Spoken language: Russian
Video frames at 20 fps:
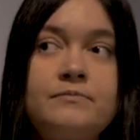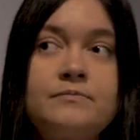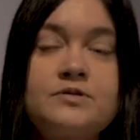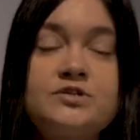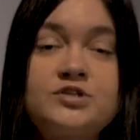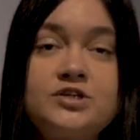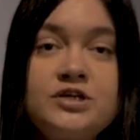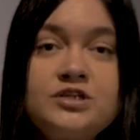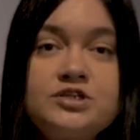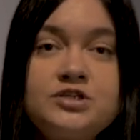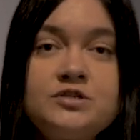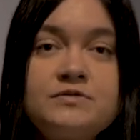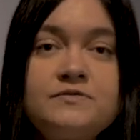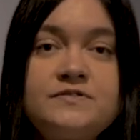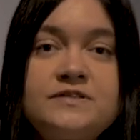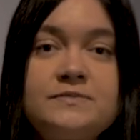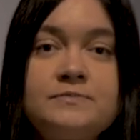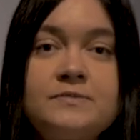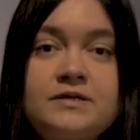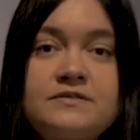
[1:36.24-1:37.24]
Женщин в
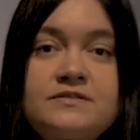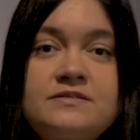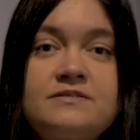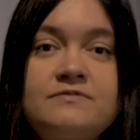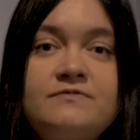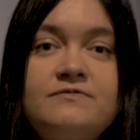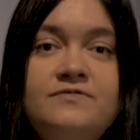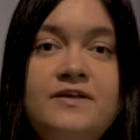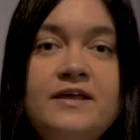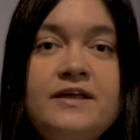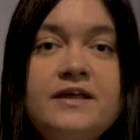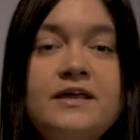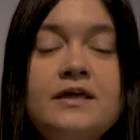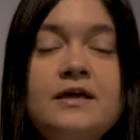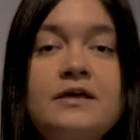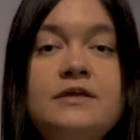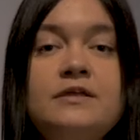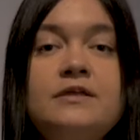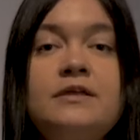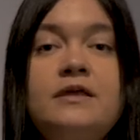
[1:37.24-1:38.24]
17
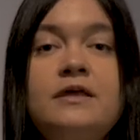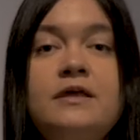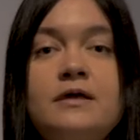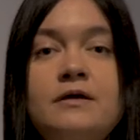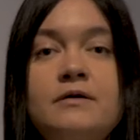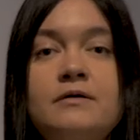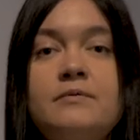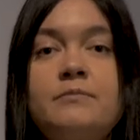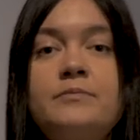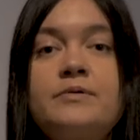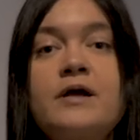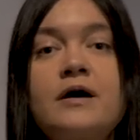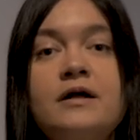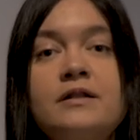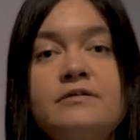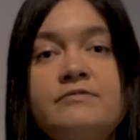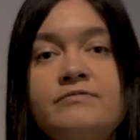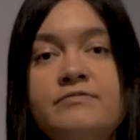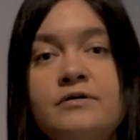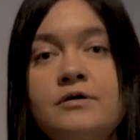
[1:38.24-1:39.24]
веке не
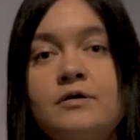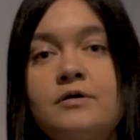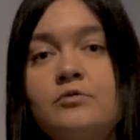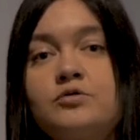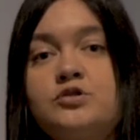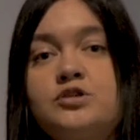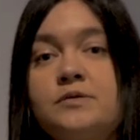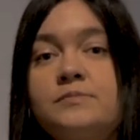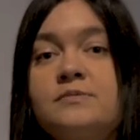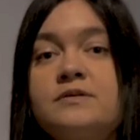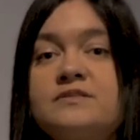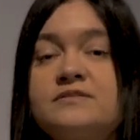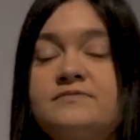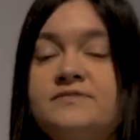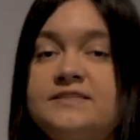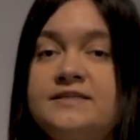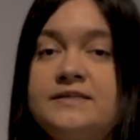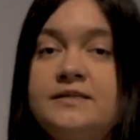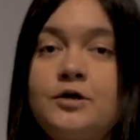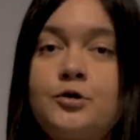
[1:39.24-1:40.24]
брали в учебные
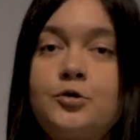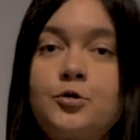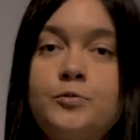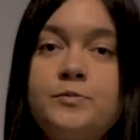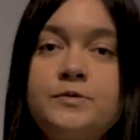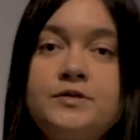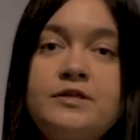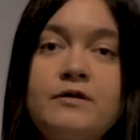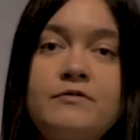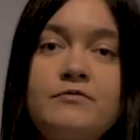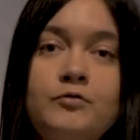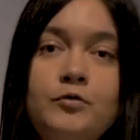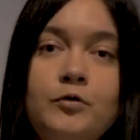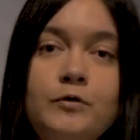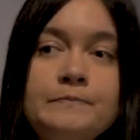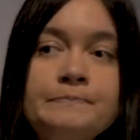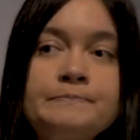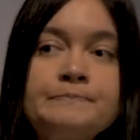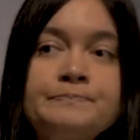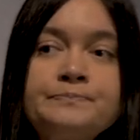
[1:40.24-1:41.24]
заведения, кроме
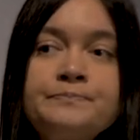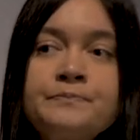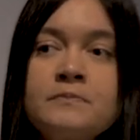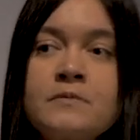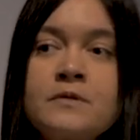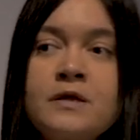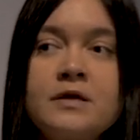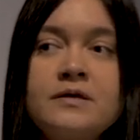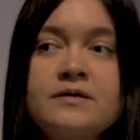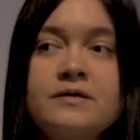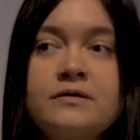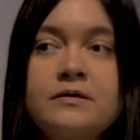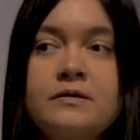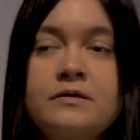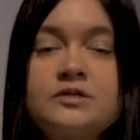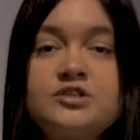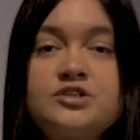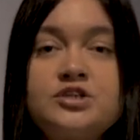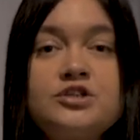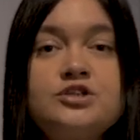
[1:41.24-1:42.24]
того,
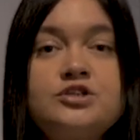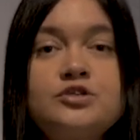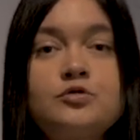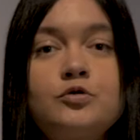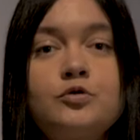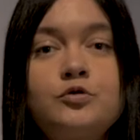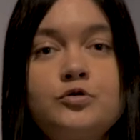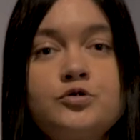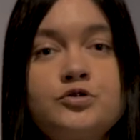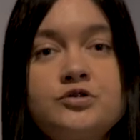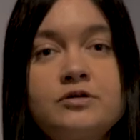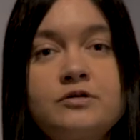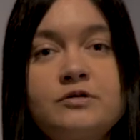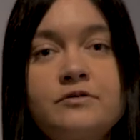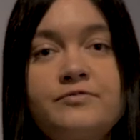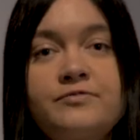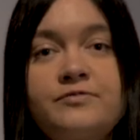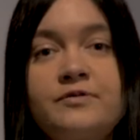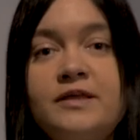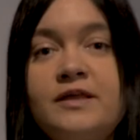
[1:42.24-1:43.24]
э,
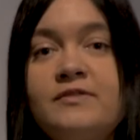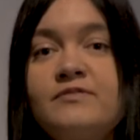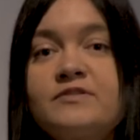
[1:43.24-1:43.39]
женщин-художников не